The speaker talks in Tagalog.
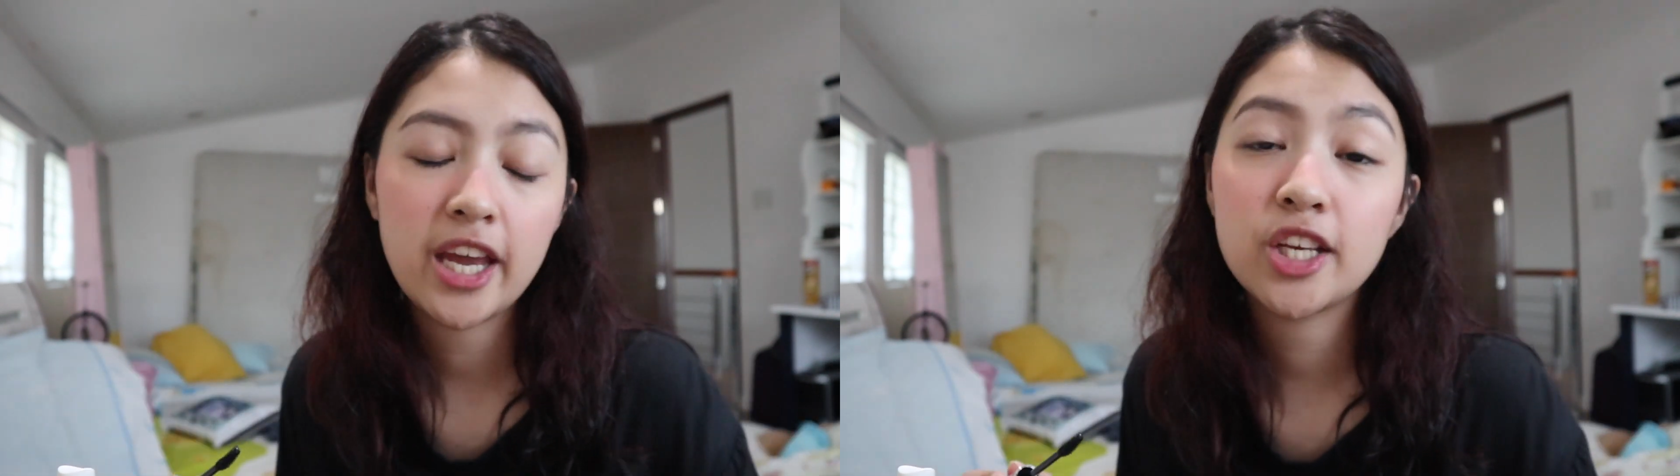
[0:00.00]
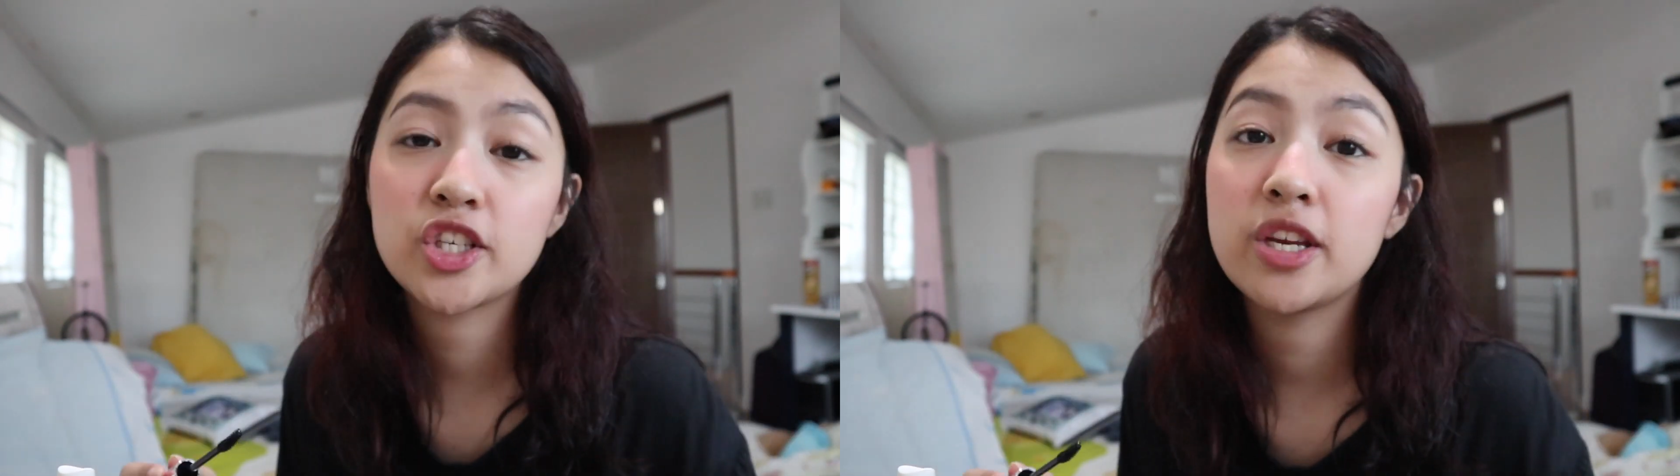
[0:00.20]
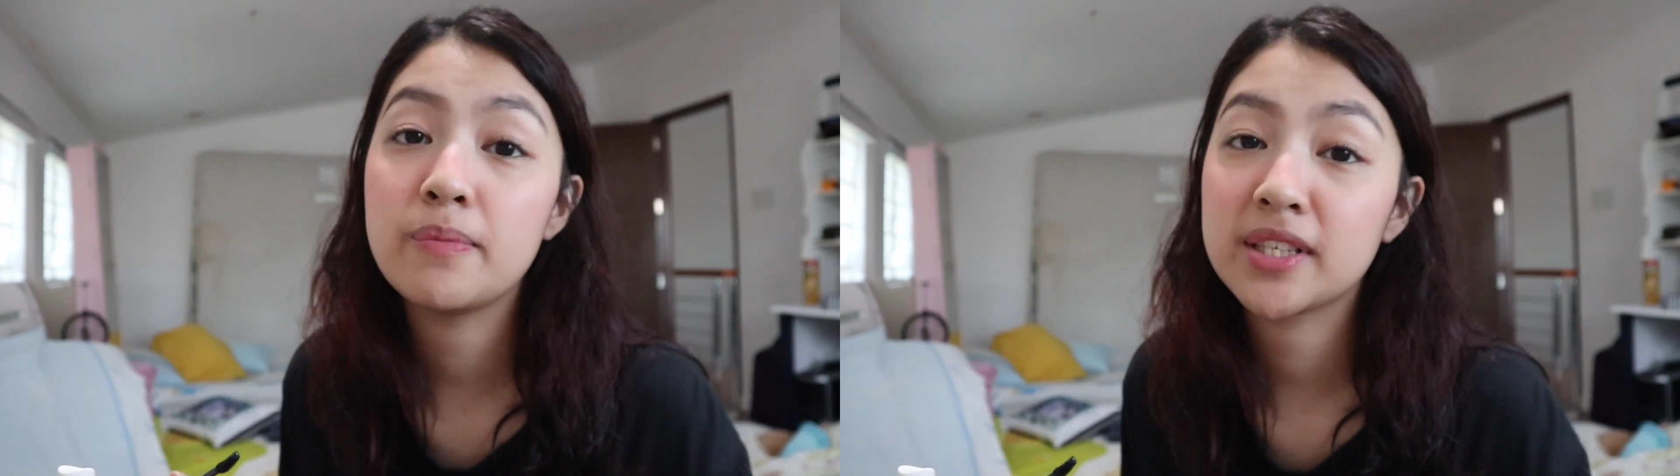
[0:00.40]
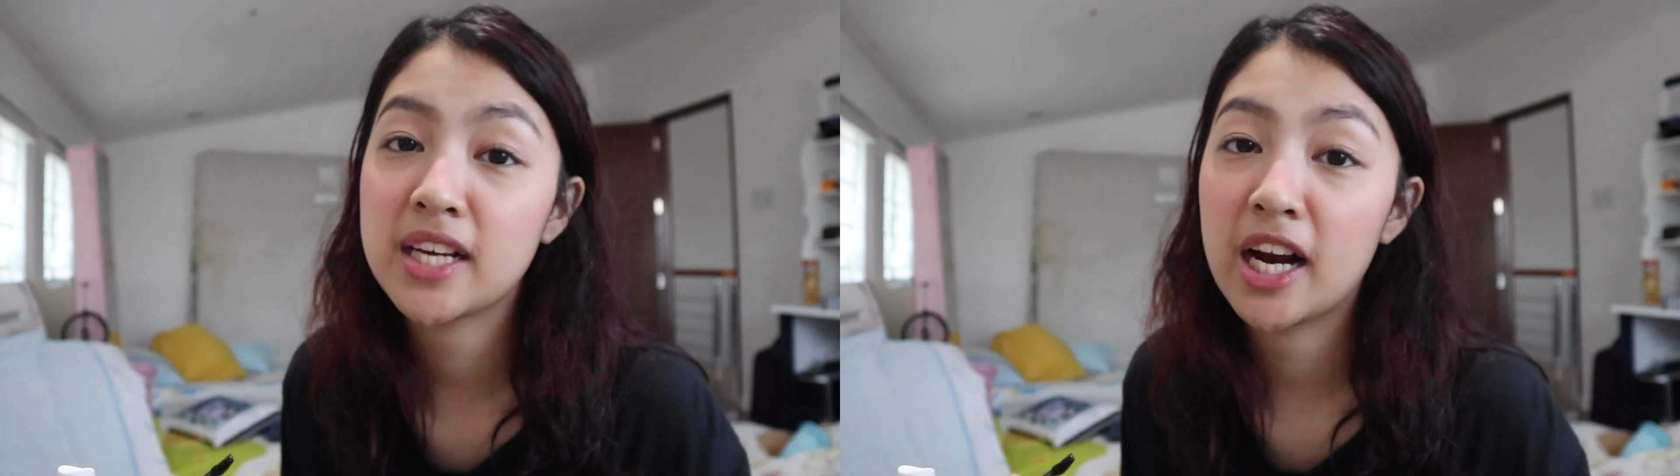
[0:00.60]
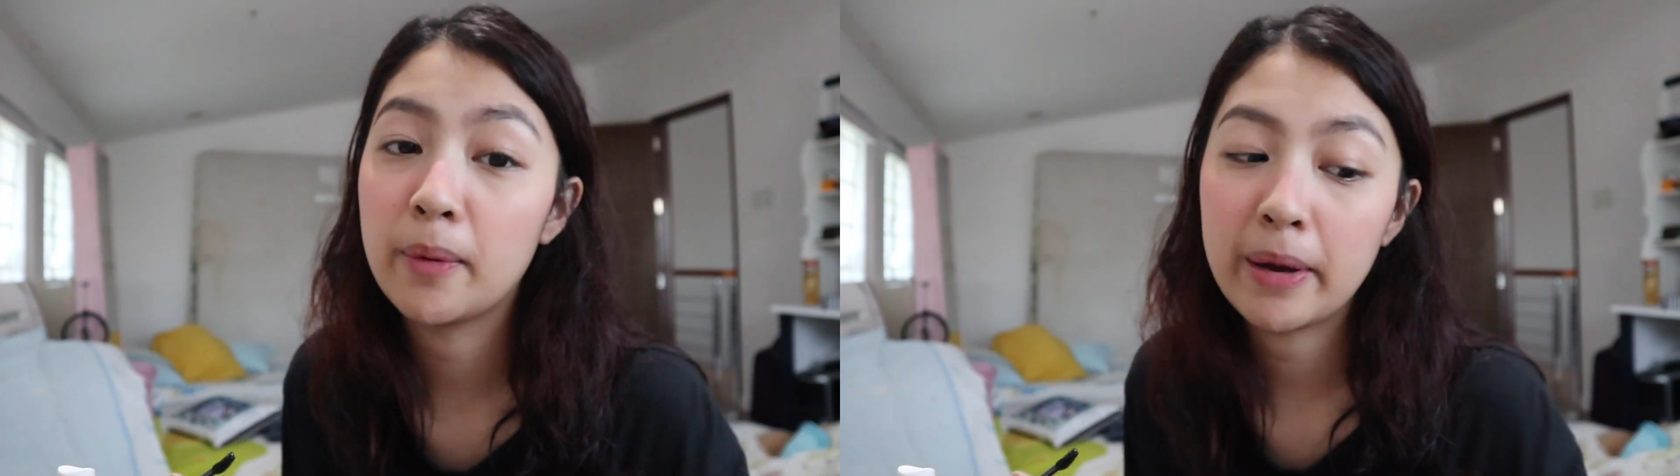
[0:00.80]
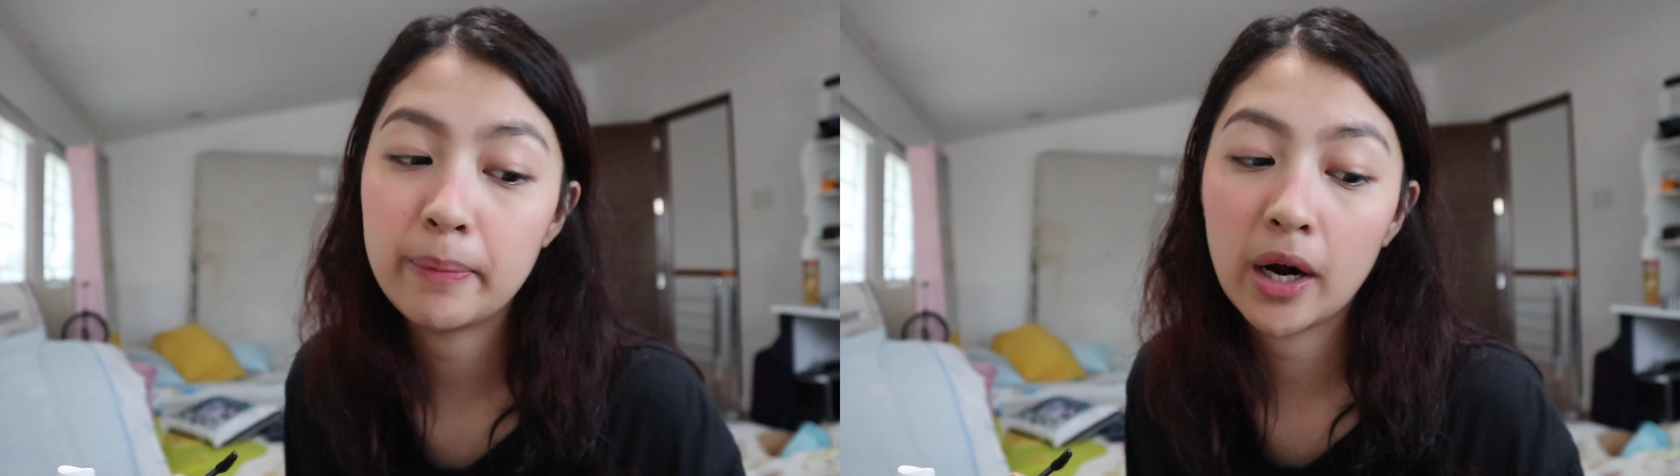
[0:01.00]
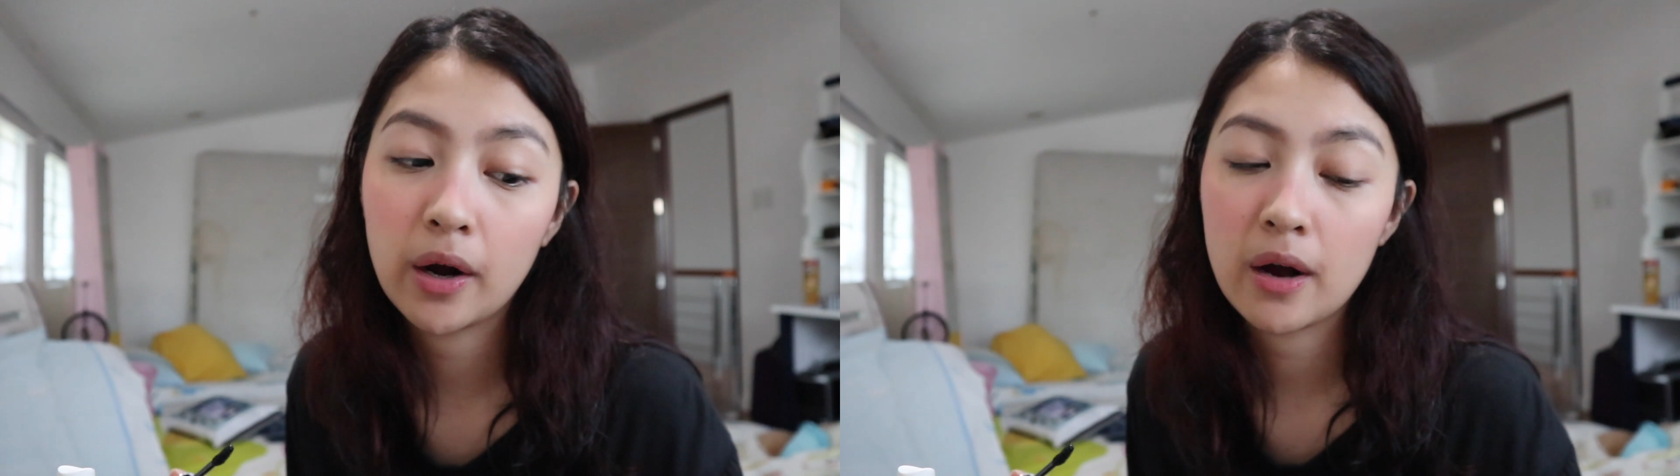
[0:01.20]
HD Mascara by Brow